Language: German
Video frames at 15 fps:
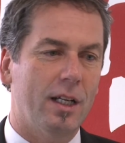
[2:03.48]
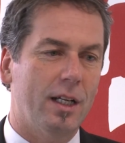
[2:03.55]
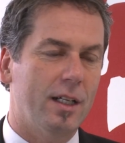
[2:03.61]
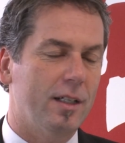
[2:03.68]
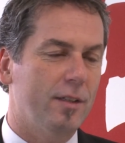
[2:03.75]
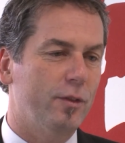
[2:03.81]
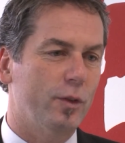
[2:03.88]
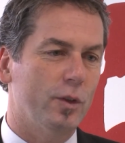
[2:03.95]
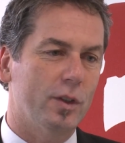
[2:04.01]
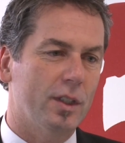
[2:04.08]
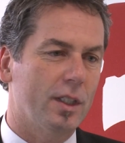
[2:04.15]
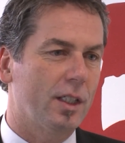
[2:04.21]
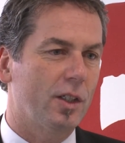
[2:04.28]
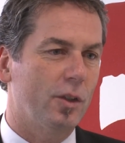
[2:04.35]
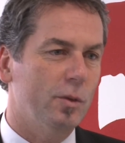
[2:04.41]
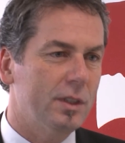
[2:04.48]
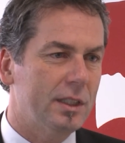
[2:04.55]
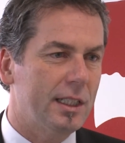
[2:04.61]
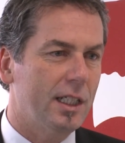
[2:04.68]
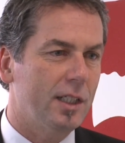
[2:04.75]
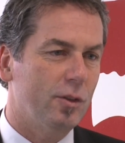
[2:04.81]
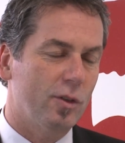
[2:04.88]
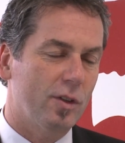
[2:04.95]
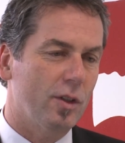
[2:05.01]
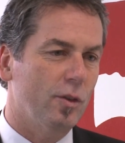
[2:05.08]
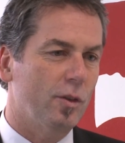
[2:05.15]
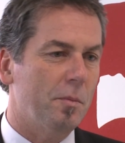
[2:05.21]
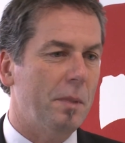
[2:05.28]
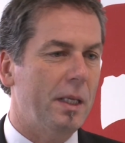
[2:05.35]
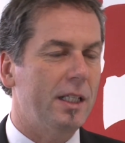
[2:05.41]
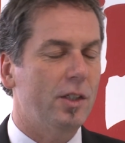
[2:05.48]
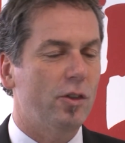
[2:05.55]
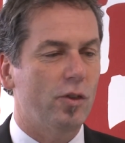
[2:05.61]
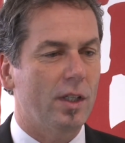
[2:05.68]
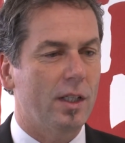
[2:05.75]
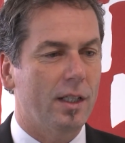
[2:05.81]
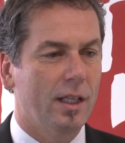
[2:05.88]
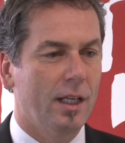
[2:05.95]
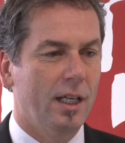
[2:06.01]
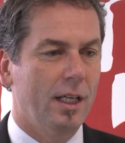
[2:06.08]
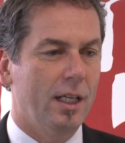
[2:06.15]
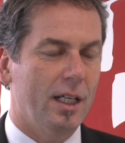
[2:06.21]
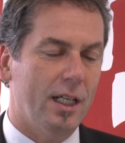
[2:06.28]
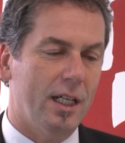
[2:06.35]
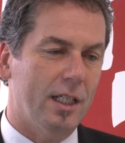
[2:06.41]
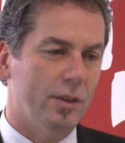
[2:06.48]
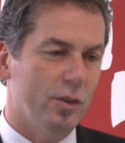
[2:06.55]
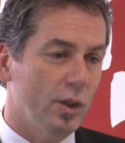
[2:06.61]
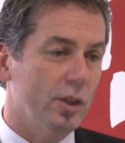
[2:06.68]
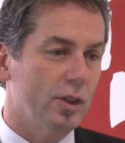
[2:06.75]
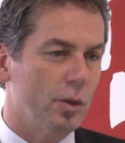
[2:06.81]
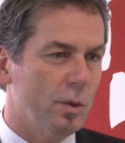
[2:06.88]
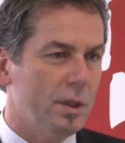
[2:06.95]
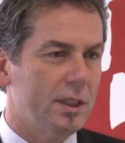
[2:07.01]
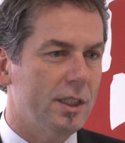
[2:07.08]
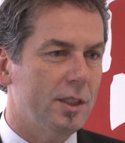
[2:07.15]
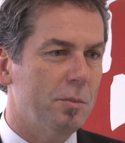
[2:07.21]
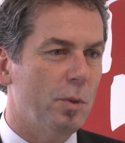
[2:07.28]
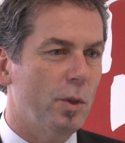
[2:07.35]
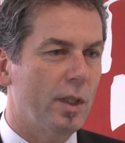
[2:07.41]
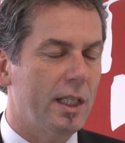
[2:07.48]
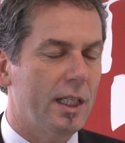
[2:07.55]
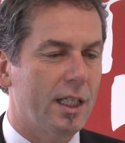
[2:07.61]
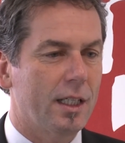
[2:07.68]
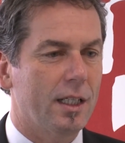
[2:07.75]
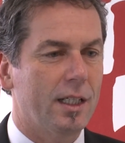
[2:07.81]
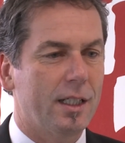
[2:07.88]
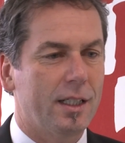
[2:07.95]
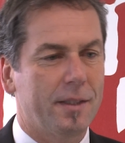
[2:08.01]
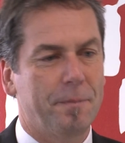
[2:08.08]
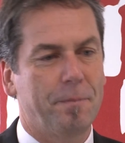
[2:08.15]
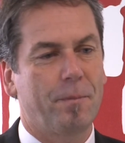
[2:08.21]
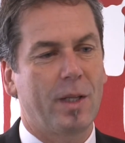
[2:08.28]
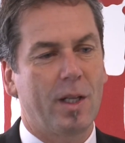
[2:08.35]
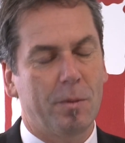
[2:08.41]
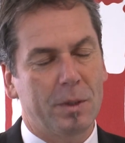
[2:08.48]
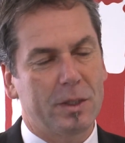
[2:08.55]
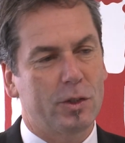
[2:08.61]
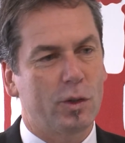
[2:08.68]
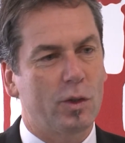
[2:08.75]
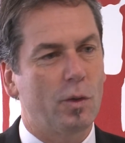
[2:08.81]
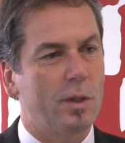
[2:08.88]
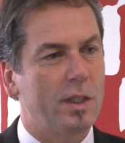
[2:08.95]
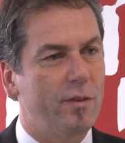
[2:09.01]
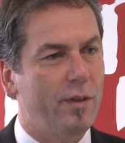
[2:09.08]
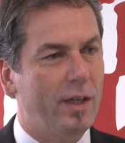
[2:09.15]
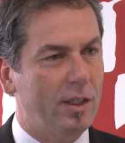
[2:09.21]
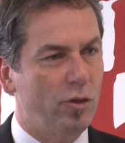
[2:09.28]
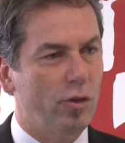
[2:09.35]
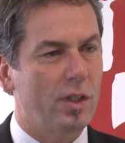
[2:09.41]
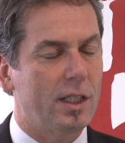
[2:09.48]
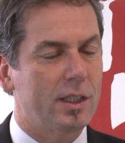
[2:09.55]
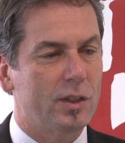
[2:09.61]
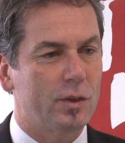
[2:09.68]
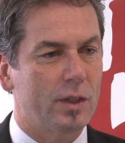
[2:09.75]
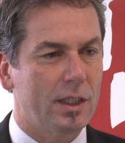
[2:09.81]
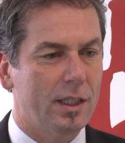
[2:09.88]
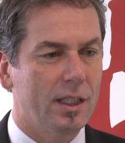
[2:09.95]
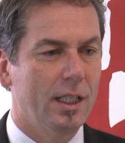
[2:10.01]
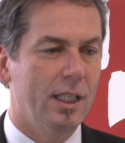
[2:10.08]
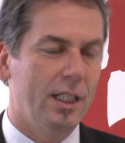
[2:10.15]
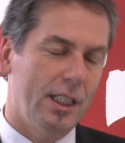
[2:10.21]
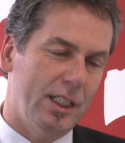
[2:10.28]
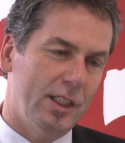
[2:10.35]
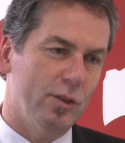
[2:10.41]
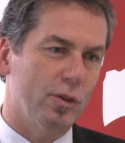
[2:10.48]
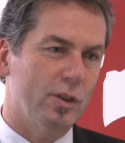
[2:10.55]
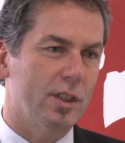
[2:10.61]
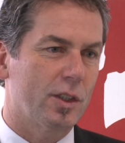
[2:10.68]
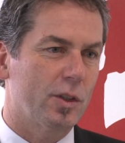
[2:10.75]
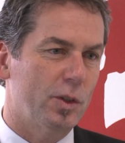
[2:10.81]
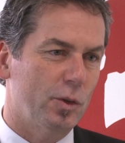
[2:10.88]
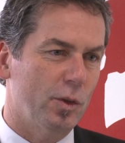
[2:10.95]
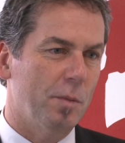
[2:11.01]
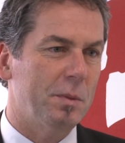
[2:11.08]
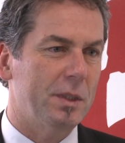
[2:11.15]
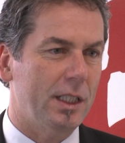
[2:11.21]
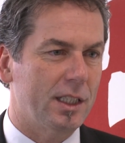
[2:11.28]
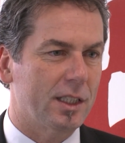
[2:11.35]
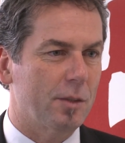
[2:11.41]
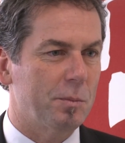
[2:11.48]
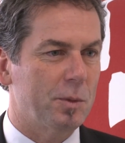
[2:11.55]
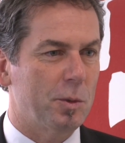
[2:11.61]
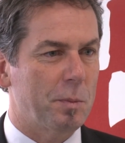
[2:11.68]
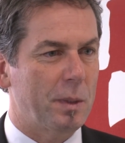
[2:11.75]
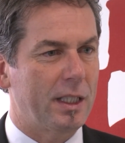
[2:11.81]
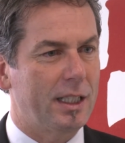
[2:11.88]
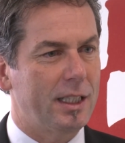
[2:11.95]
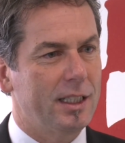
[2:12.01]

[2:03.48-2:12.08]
äh, von Künstlern und, und Managern. Äh, nur so ist es möglich, äh, glaube ich, so tolle Veranstaltungen in unserer Kultur im Zentrum zu bringen.